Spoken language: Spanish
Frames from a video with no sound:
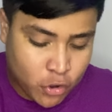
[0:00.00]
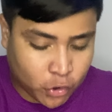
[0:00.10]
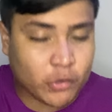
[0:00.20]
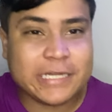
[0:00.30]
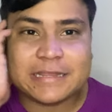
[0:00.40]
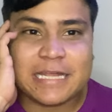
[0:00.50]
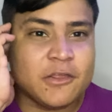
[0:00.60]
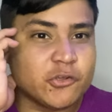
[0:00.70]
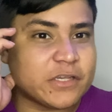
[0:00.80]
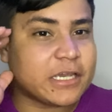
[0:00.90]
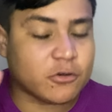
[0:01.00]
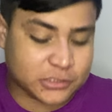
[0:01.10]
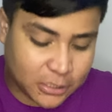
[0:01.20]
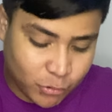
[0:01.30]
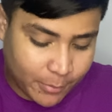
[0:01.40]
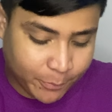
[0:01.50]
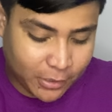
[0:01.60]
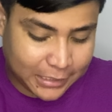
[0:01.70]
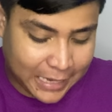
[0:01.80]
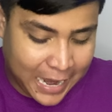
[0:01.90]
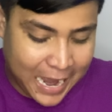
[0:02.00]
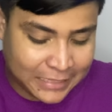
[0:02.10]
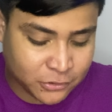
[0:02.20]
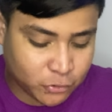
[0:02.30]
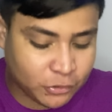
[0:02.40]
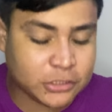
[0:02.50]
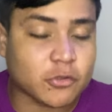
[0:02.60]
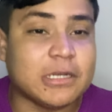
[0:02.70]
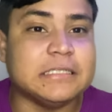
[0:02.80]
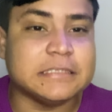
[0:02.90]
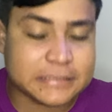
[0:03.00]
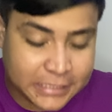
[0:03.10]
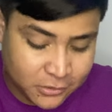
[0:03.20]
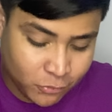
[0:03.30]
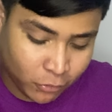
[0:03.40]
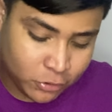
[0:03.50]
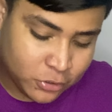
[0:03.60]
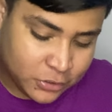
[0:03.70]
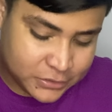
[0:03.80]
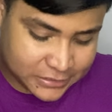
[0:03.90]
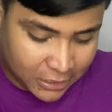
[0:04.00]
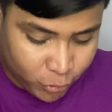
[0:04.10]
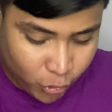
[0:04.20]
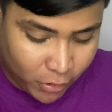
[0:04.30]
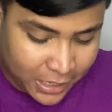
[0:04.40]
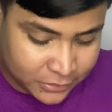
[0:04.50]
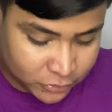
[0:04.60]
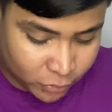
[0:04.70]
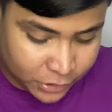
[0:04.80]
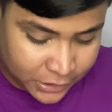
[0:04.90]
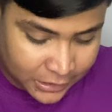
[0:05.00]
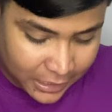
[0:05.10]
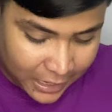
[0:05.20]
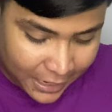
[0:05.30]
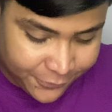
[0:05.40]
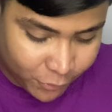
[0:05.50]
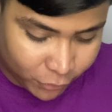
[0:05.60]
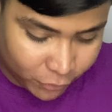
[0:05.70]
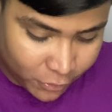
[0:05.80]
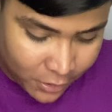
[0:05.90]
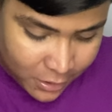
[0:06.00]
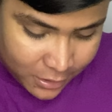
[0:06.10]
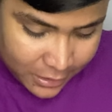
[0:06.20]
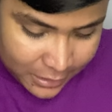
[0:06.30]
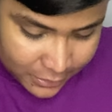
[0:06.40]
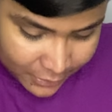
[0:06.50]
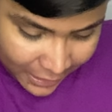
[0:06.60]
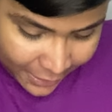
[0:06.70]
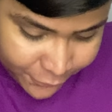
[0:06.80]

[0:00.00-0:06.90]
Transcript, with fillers: conectándose. Quiero saludar por acá Anthony Tolentino. Saludos Anthony, a, Yor, a